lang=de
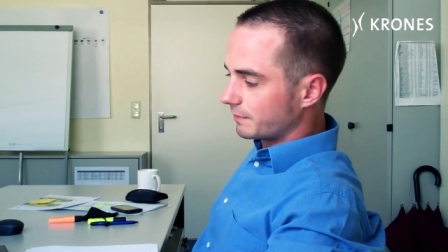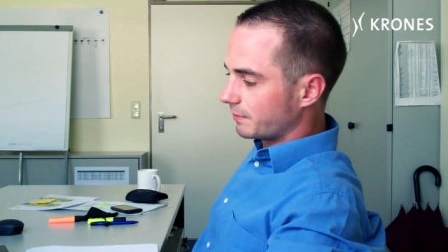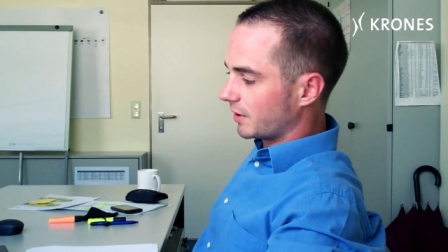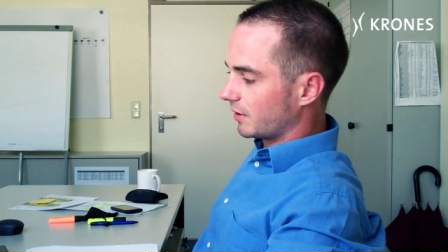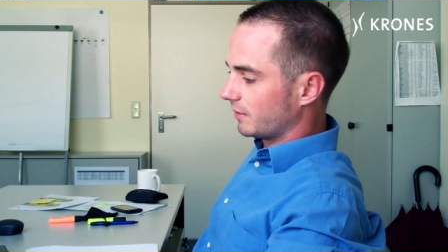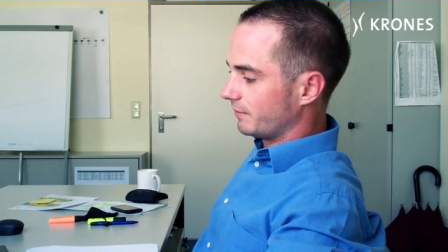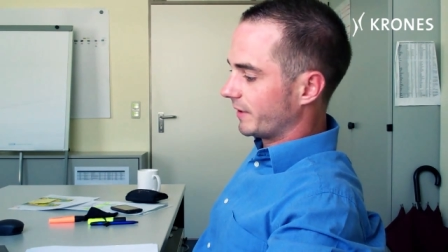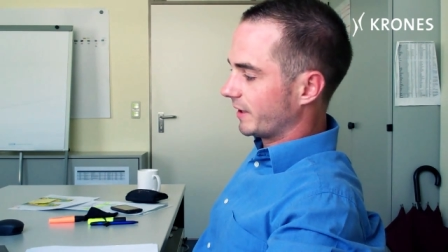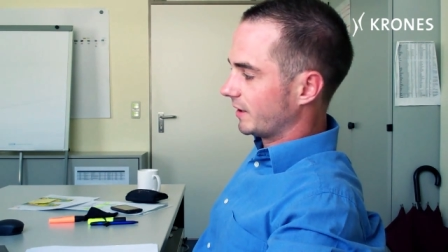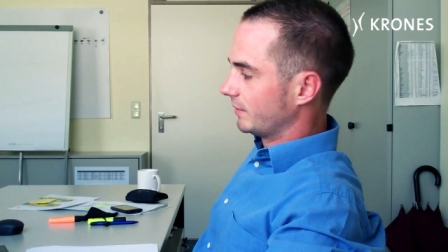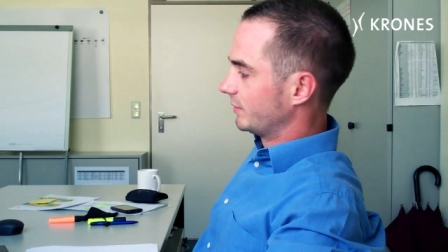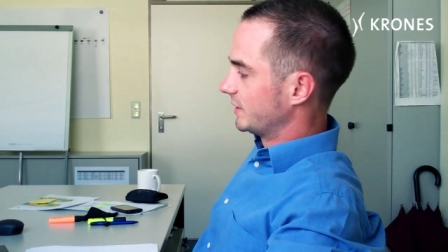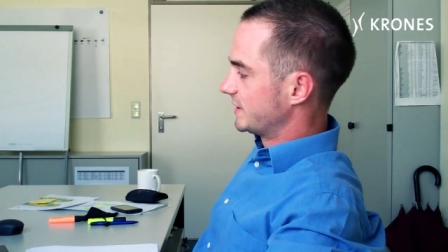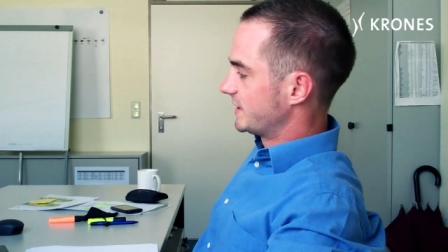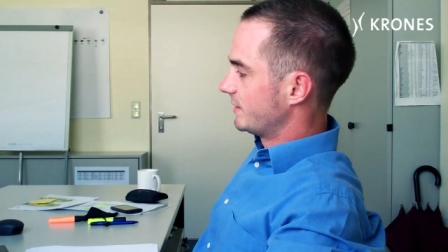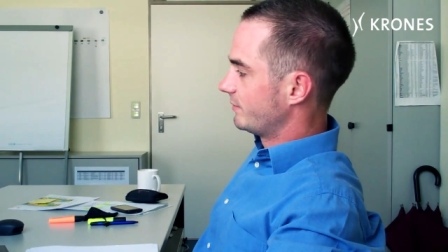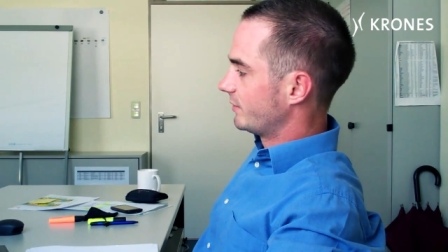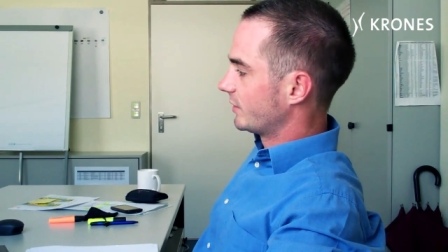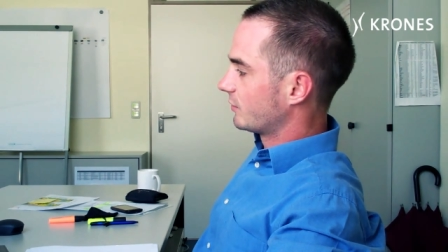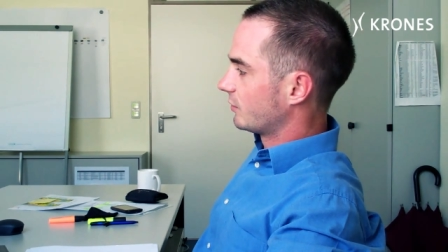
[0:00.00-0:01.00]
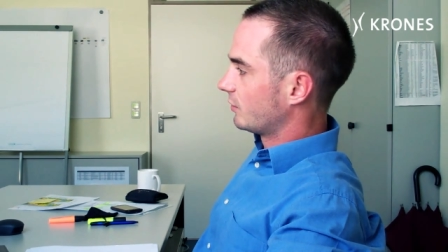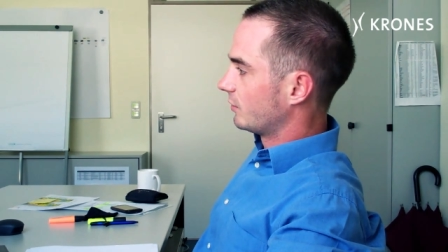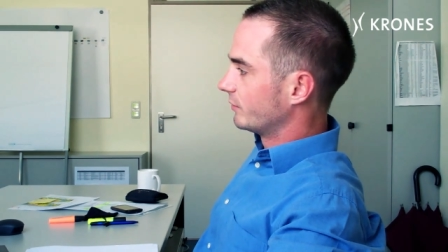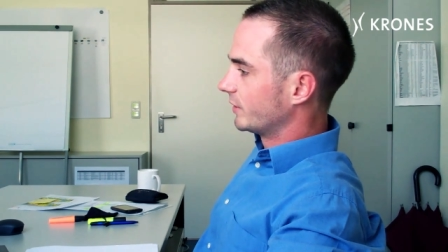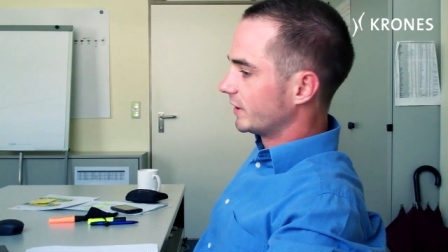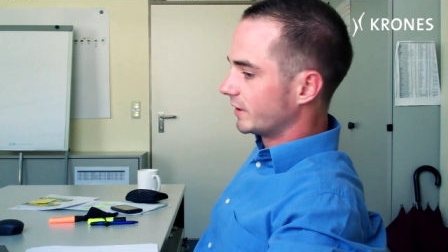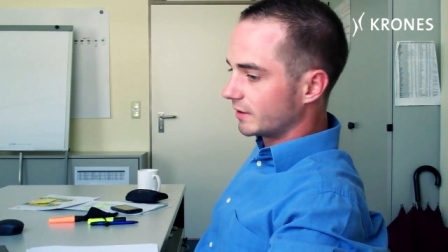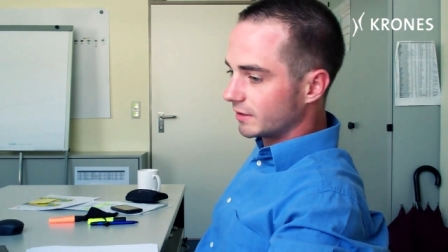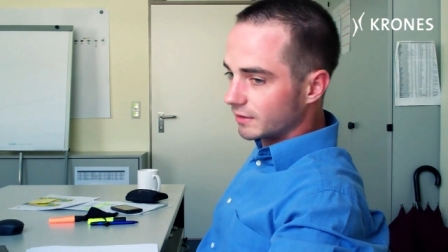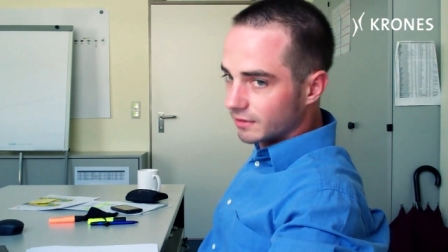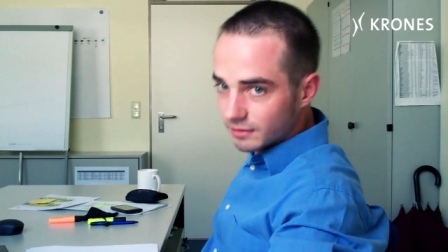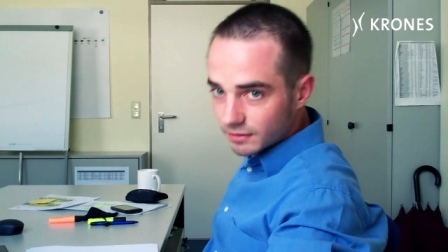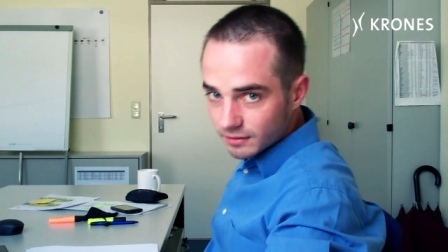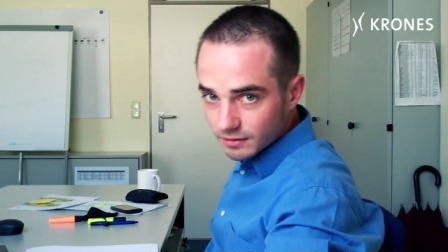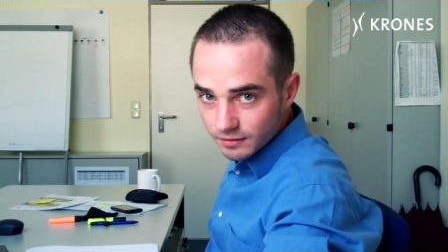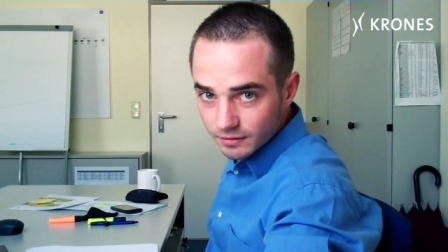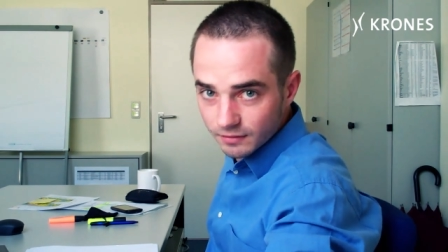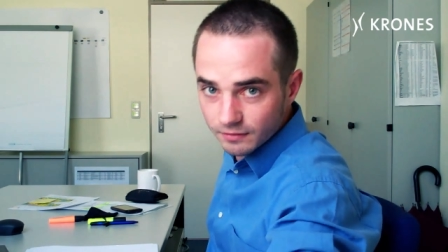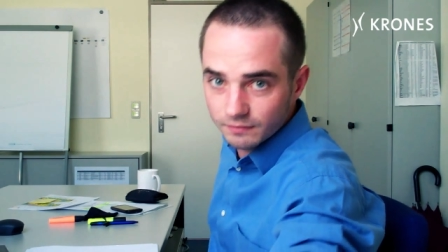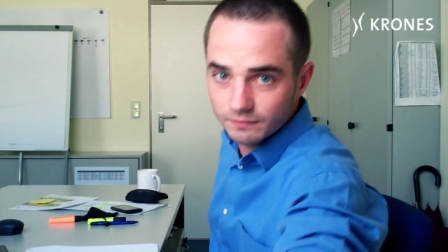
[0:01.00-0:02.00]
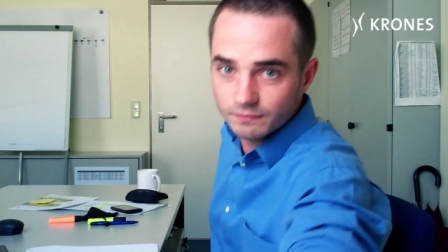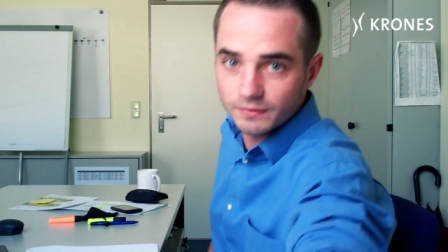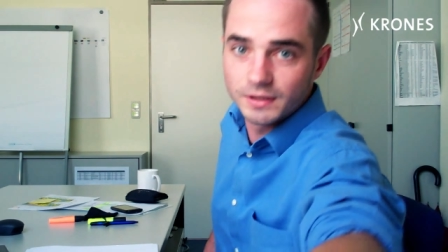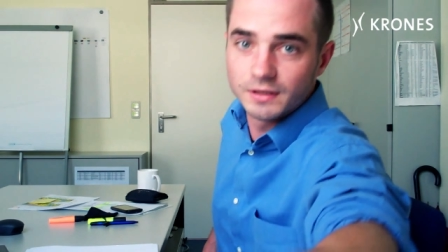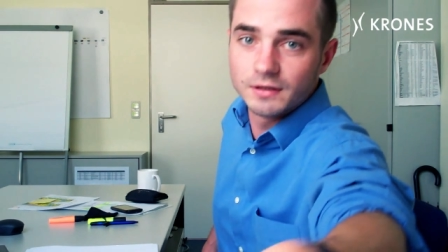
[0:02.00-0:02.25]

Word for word: habe meinen PC bekommen. Wenn